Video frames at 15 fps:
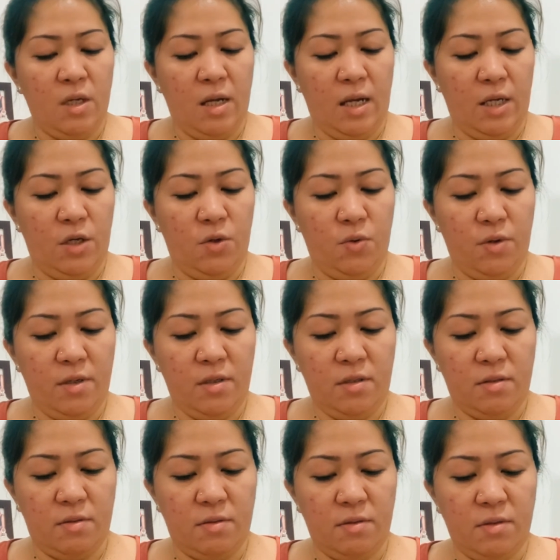
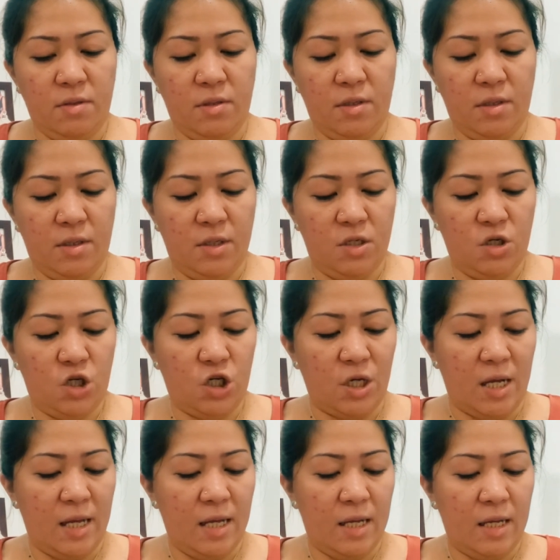Ayun. Ayun
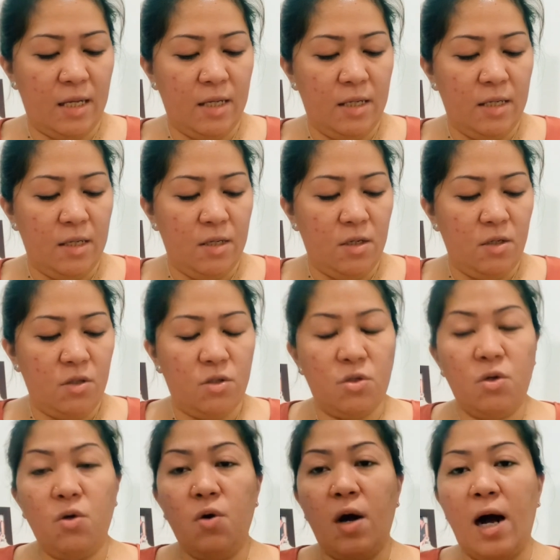siya.
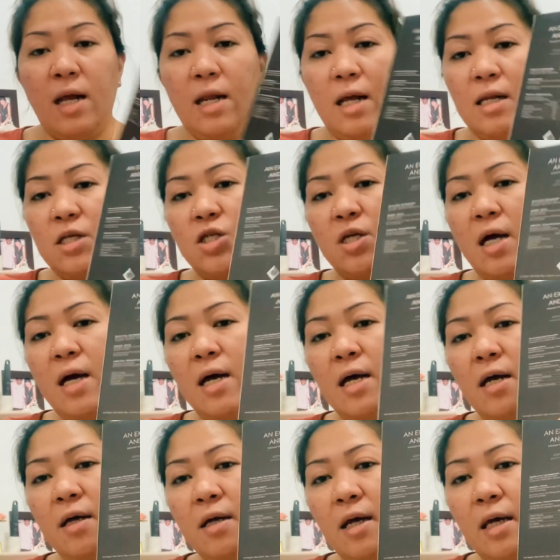So, halal
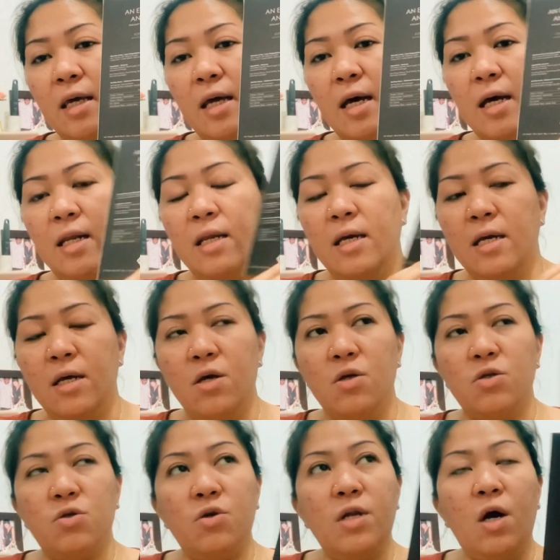siya. Ayan.
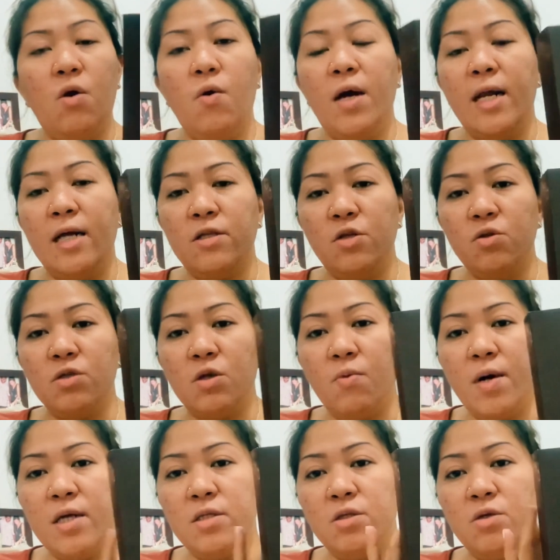So, nakuha natin to sa
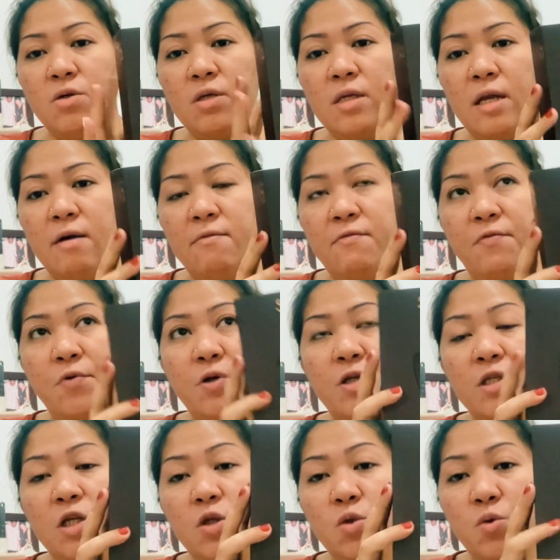Watson ng
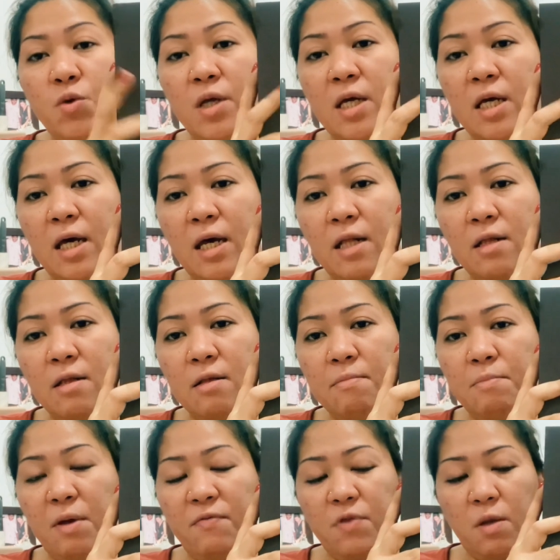42 ringgit,
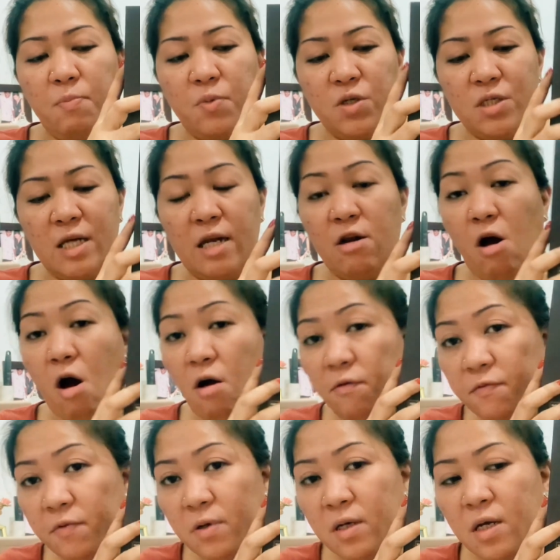50%
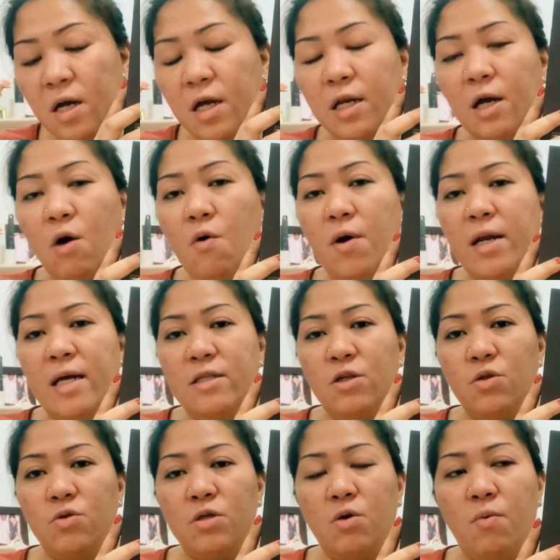off. Nakuha
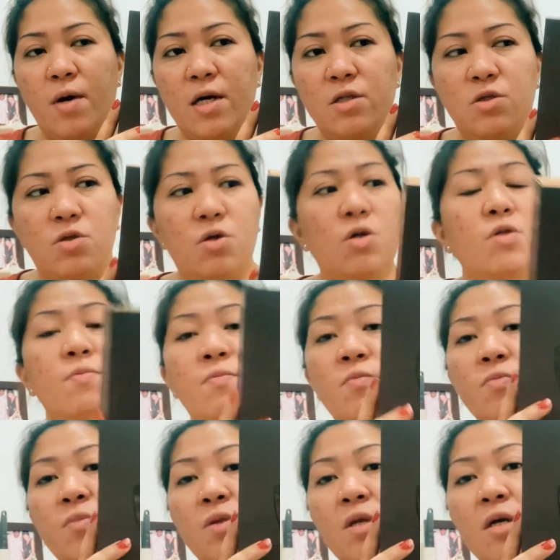natin to sa Watson.
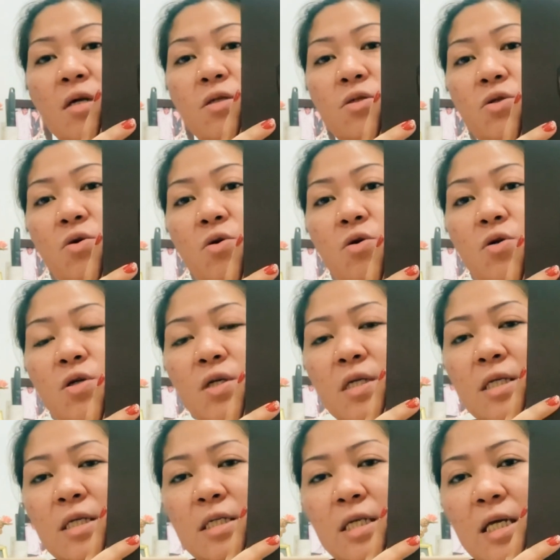So,
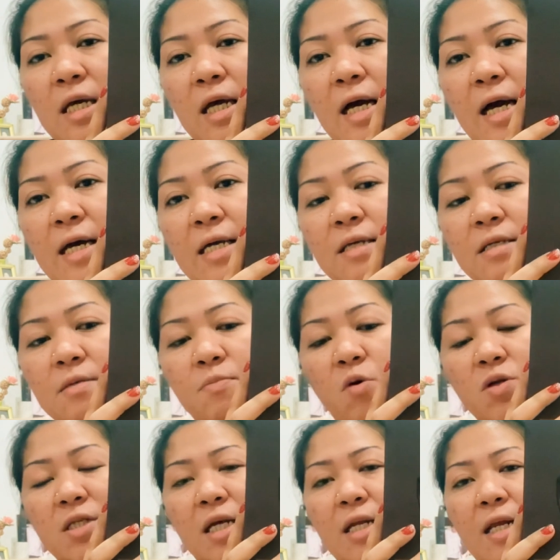sige guys,
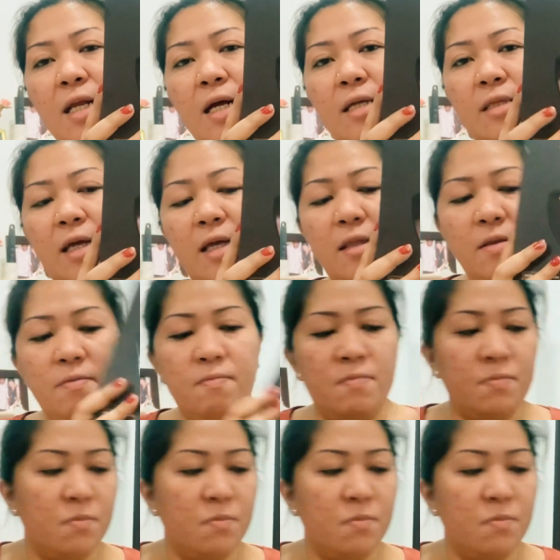buksan na natin.